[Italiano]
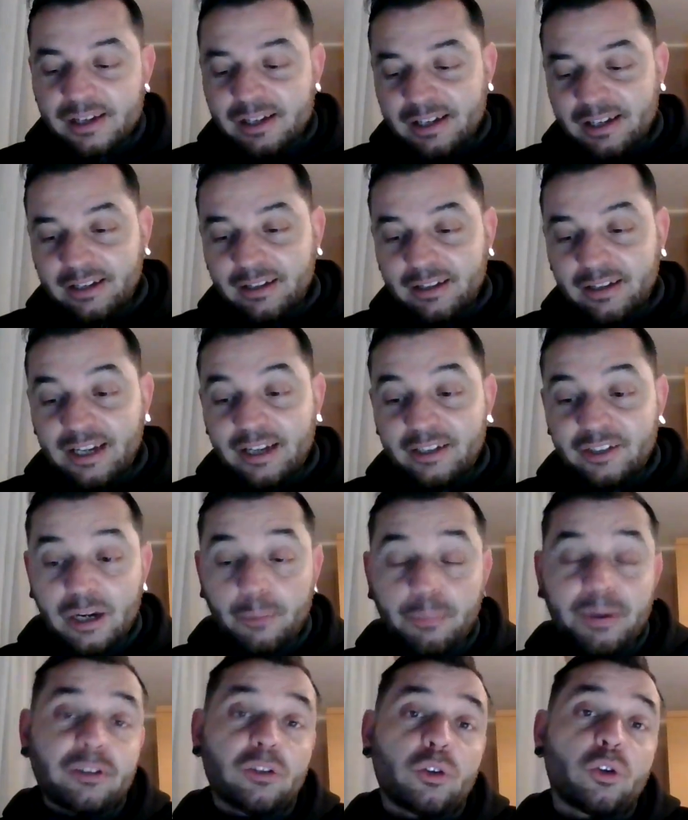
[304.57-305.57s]
eh, che
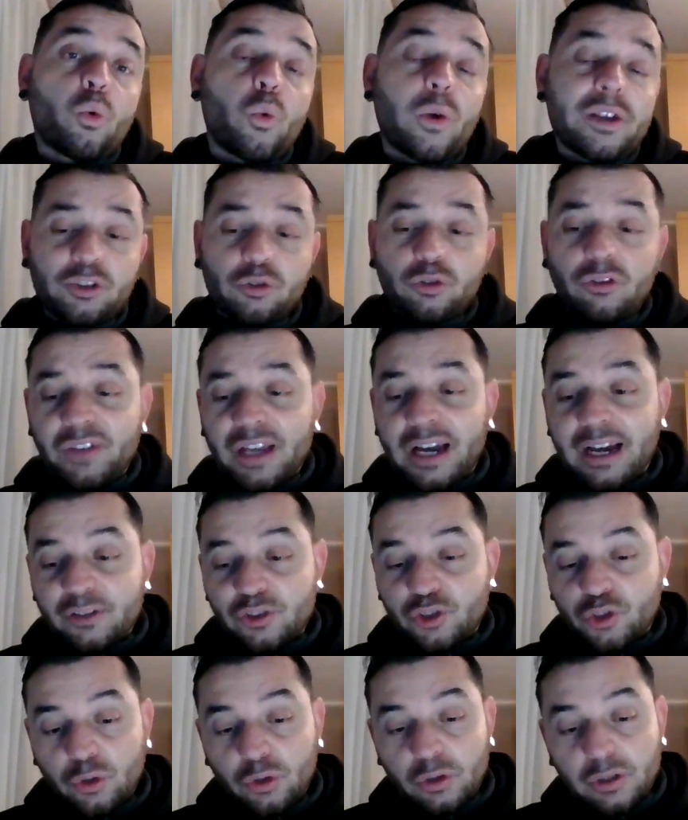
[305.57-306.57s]
intraprendono questo
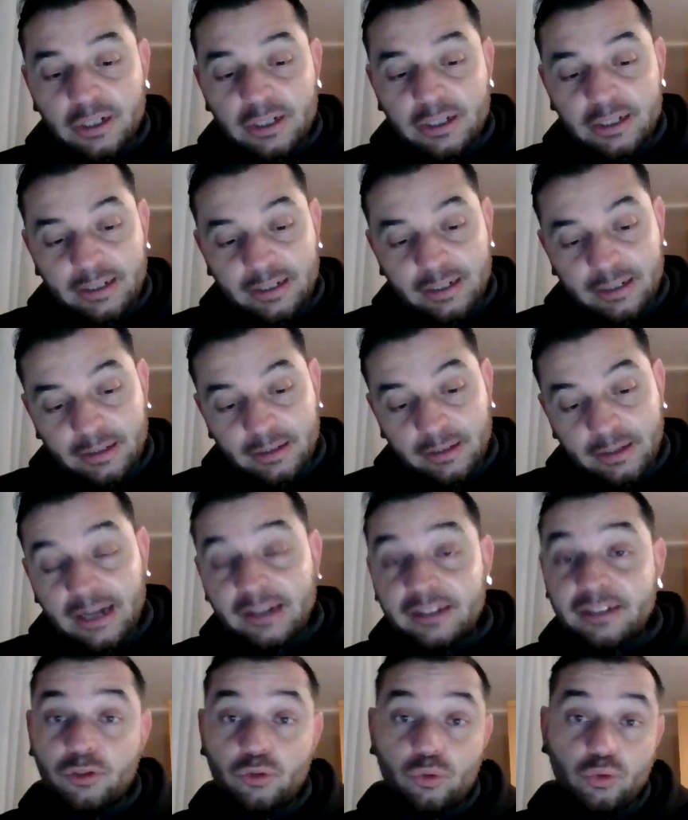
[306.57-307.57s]
viaggio, eh,
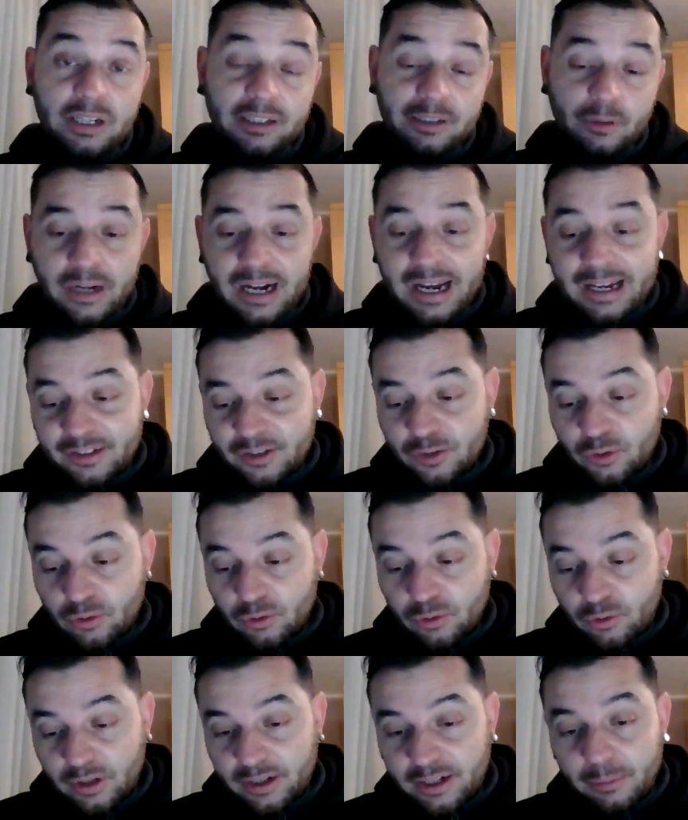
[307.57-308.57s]
anzi scusate Orazio,
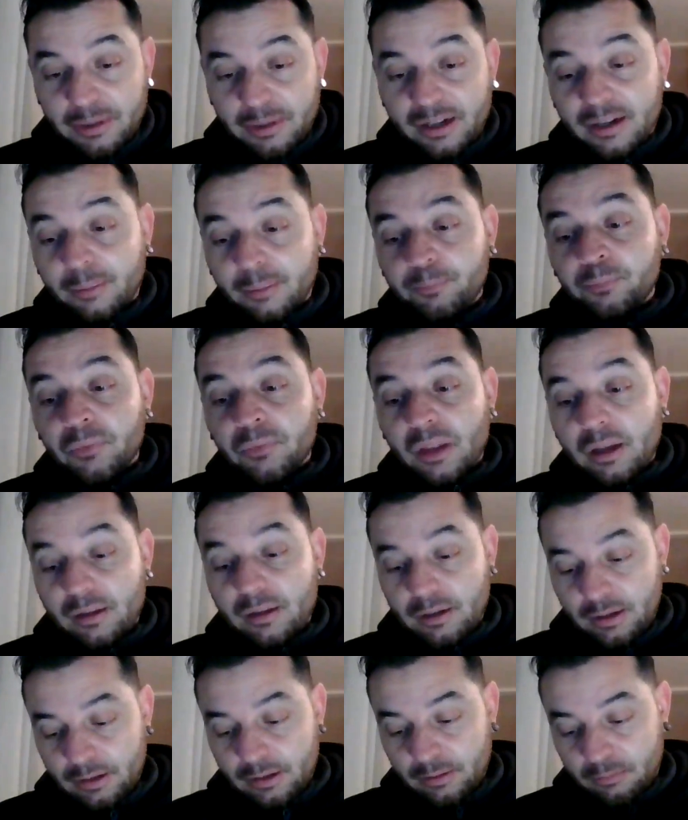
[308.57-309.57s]
non Clarabella,
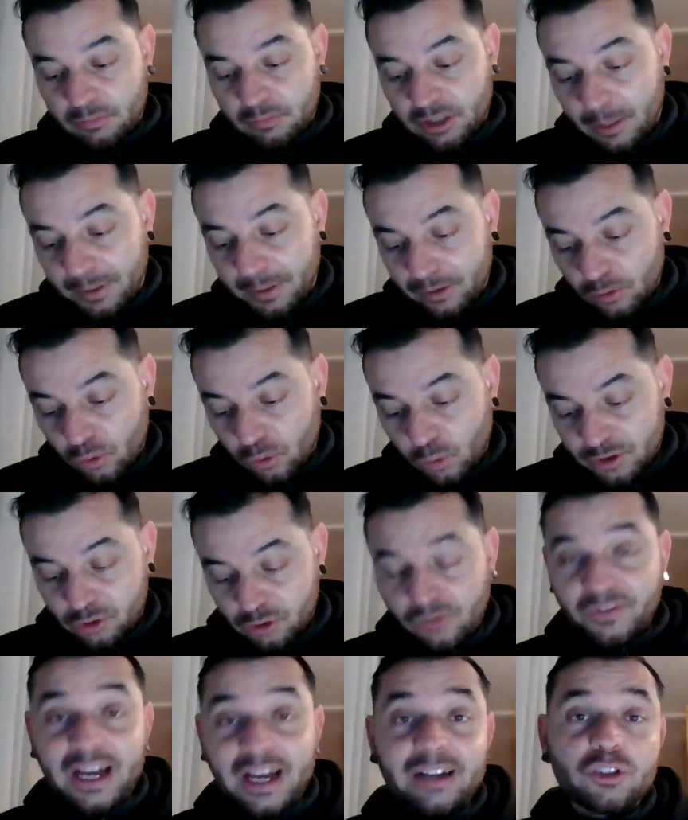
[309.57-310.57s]
ehm, intraprendono questo
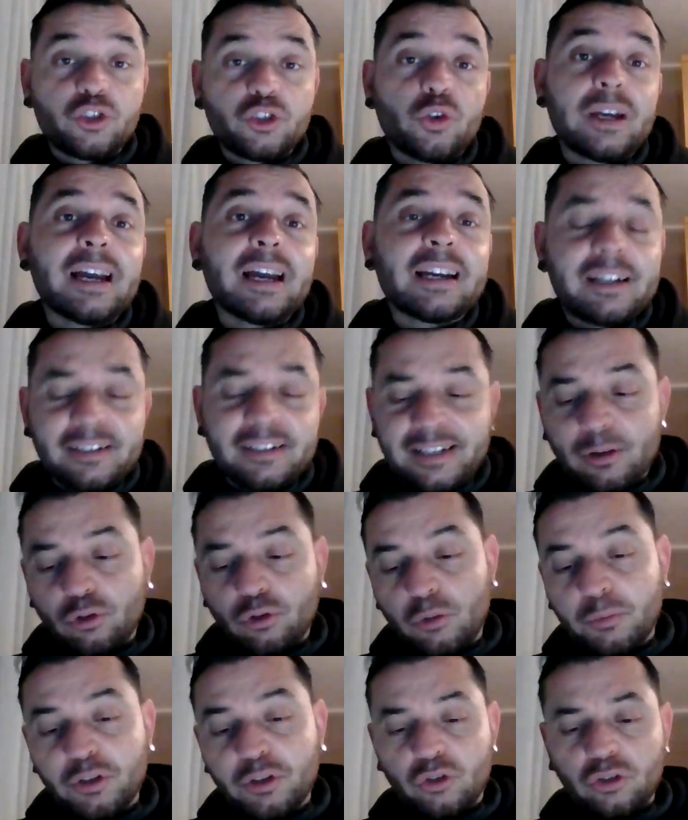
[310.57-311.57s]
viaggio e anche il
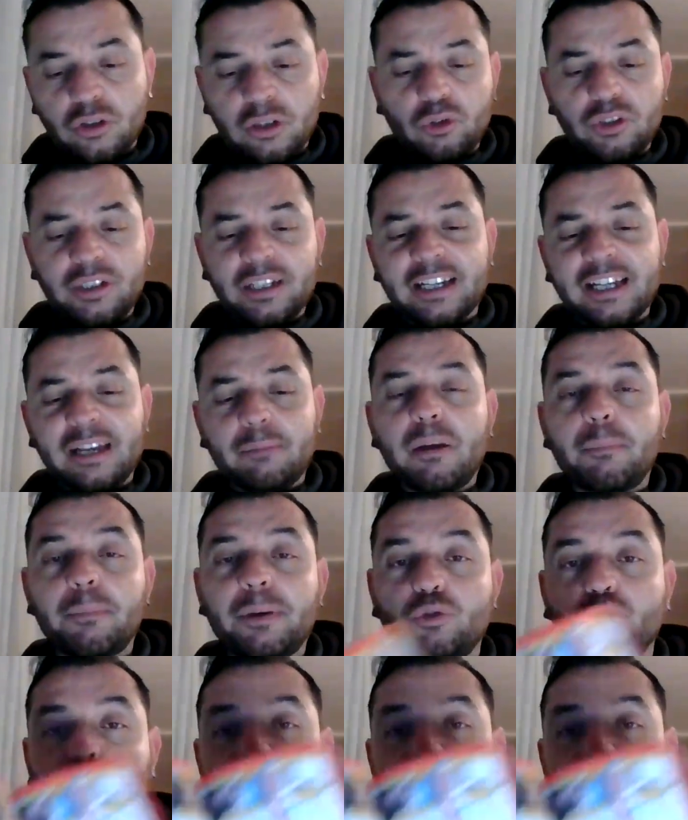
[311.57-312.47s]
secondo episodio devo dire che mi è piaciuto